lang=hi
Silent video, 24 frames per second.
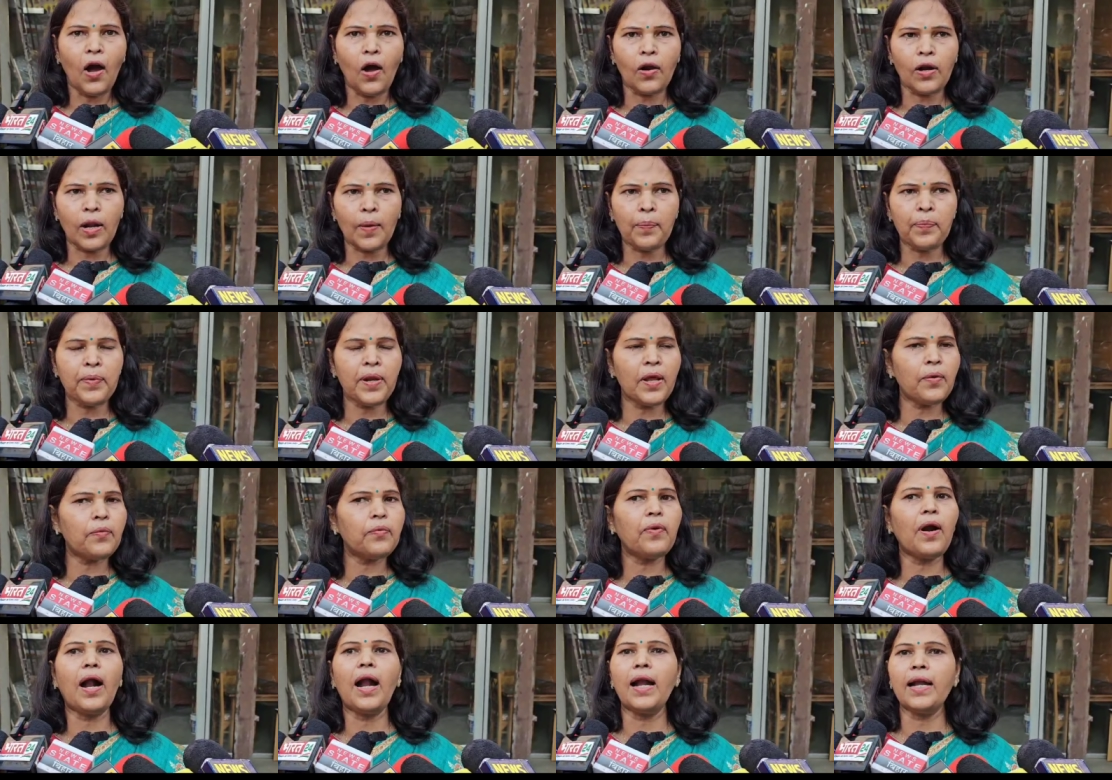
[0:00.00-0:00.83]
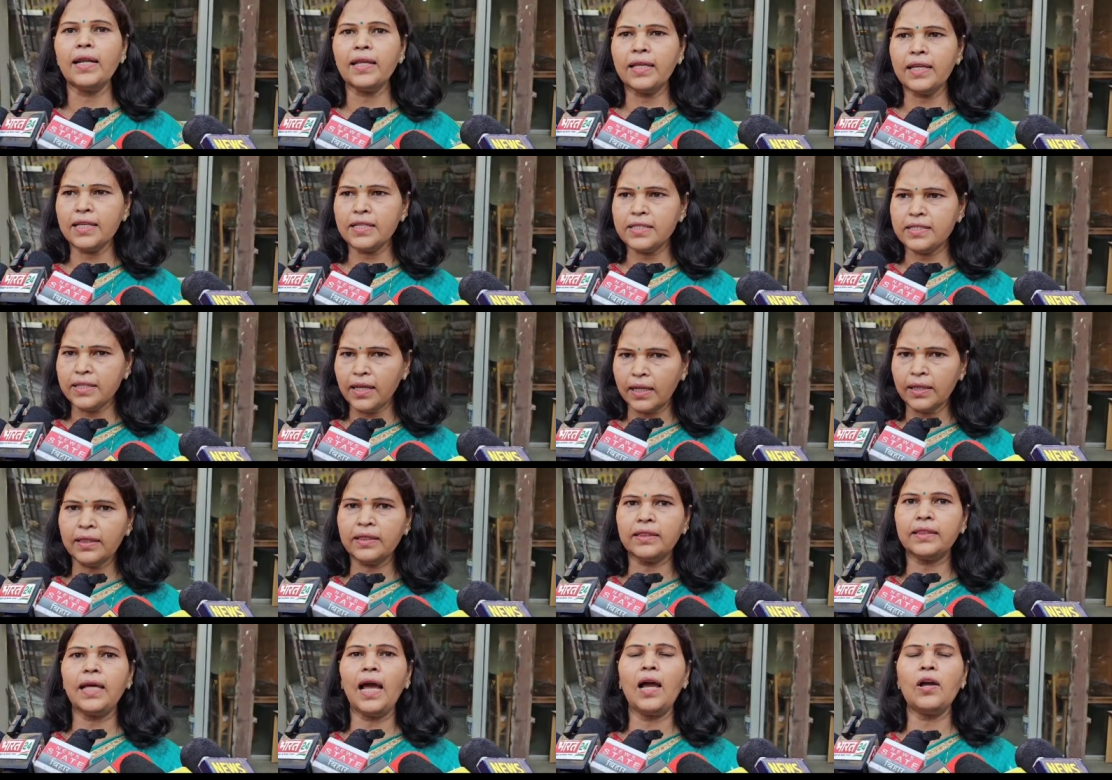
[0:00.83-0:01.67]
और अपने वार्ड की
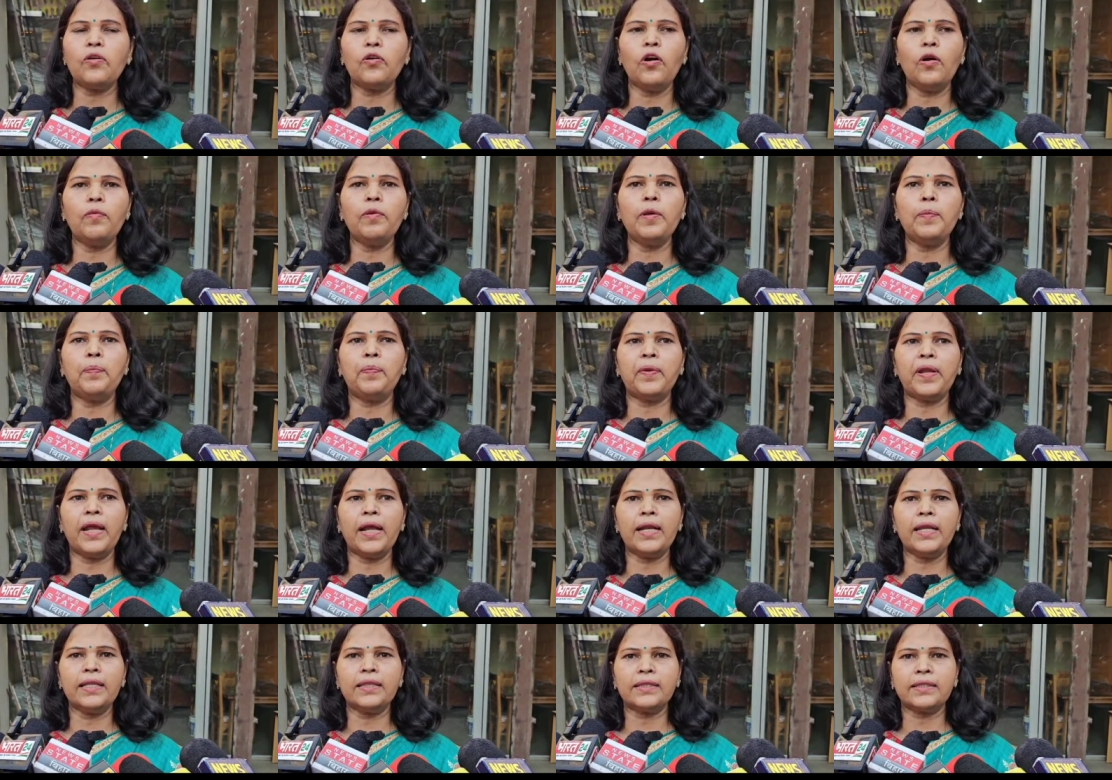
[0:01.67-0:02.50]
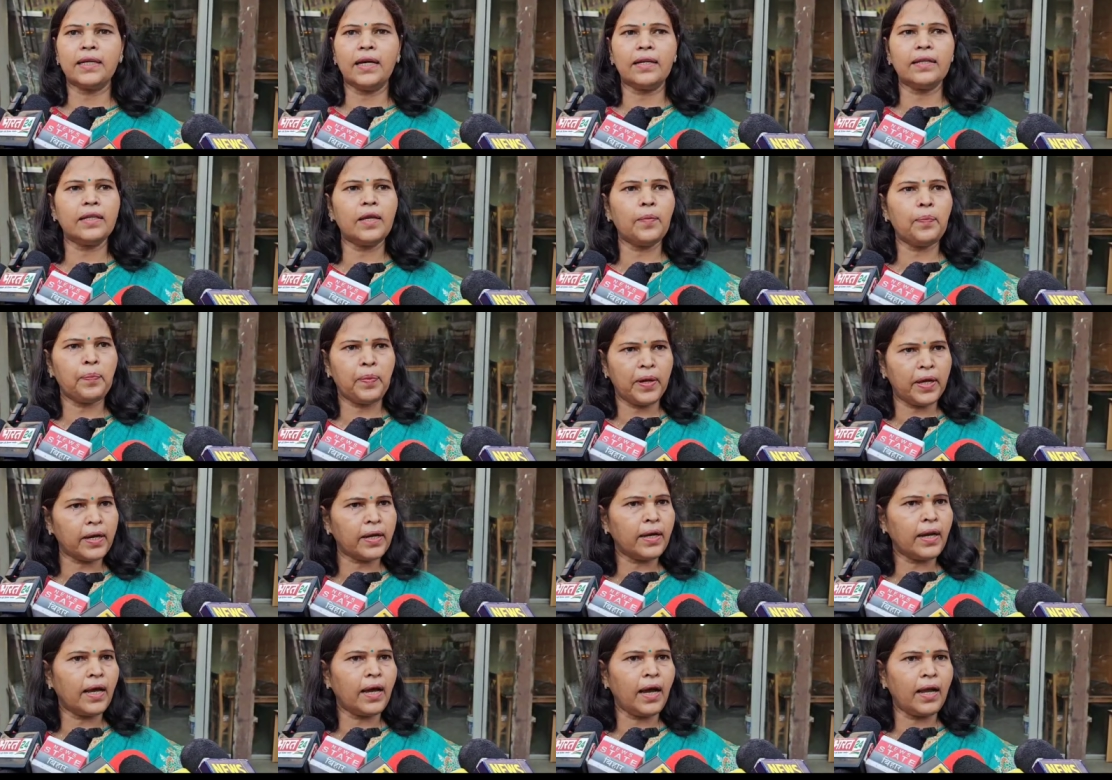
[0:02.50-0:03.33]
जनता को भी प्रेरित करिए
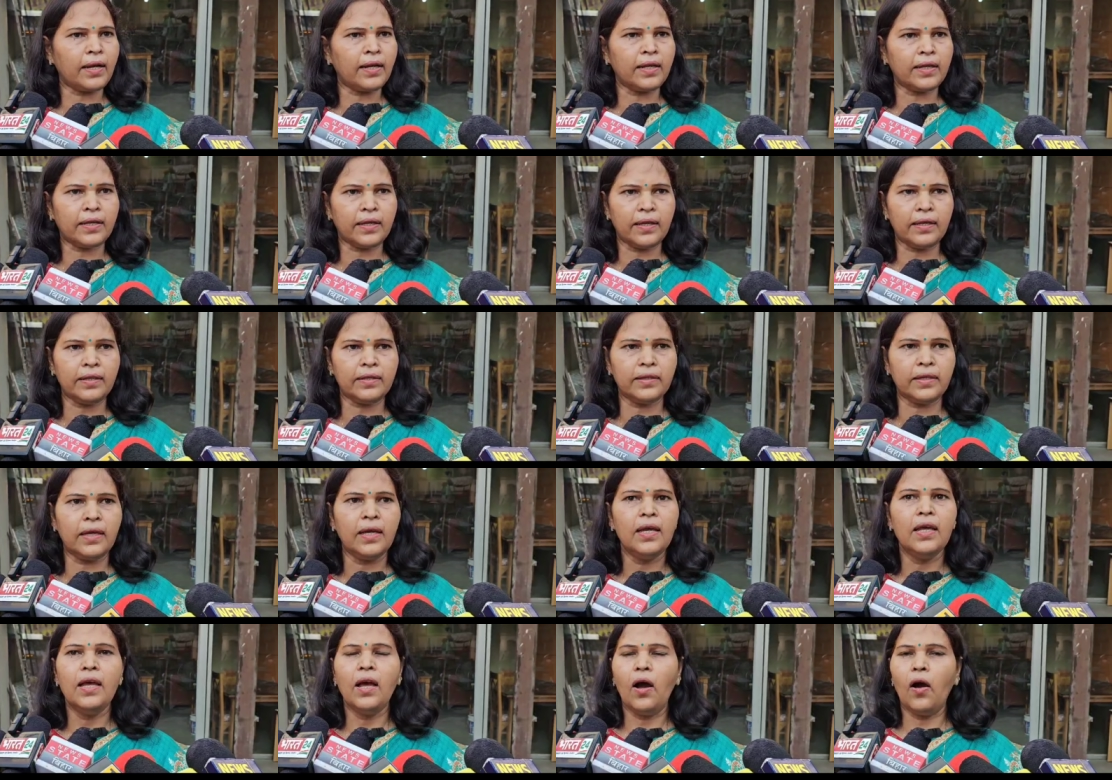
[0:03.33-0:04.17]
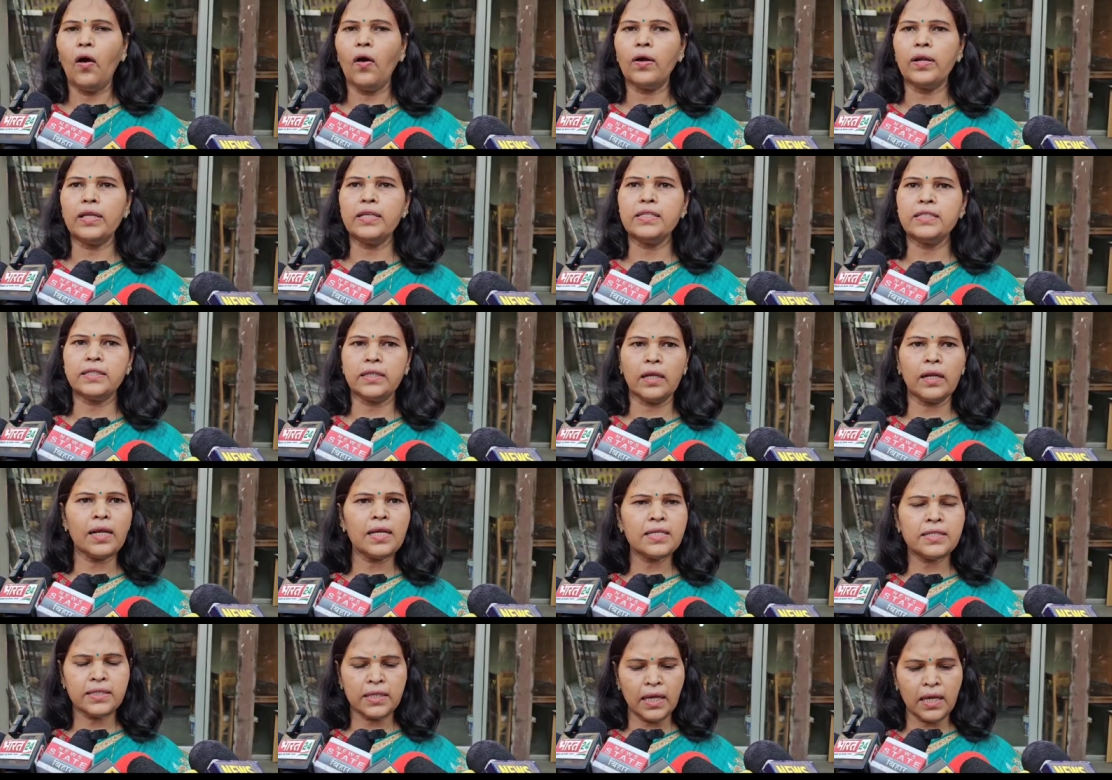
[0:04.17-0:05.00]
पेड़ लगाने के लिए और इस
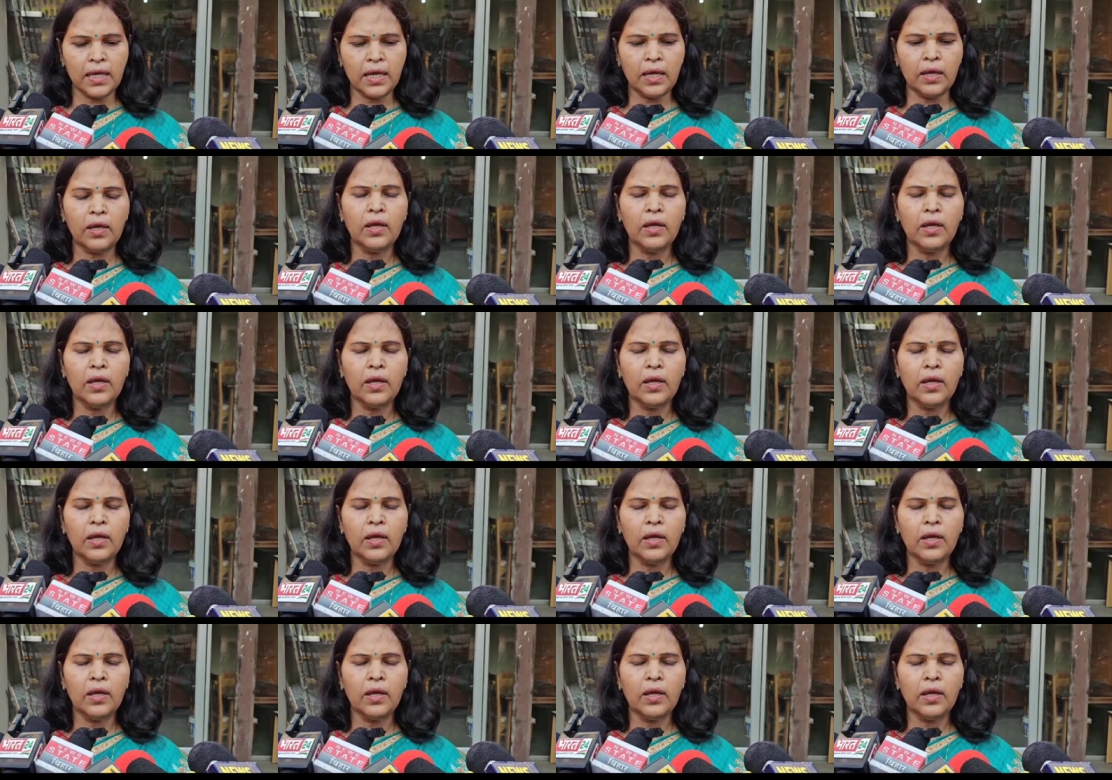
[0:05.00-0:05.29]
तरह से